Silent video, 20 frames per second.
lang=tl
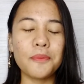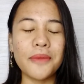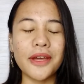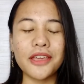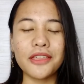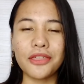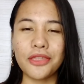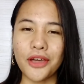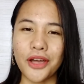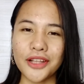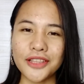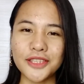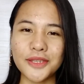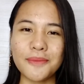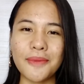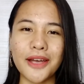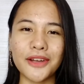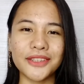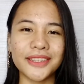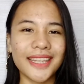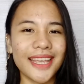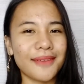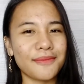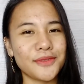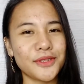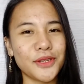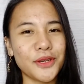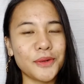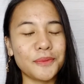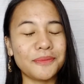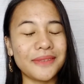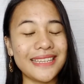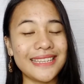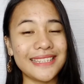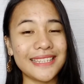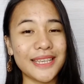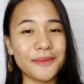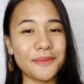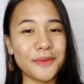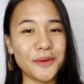my thoughts about them, so
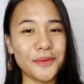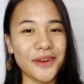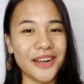please keep on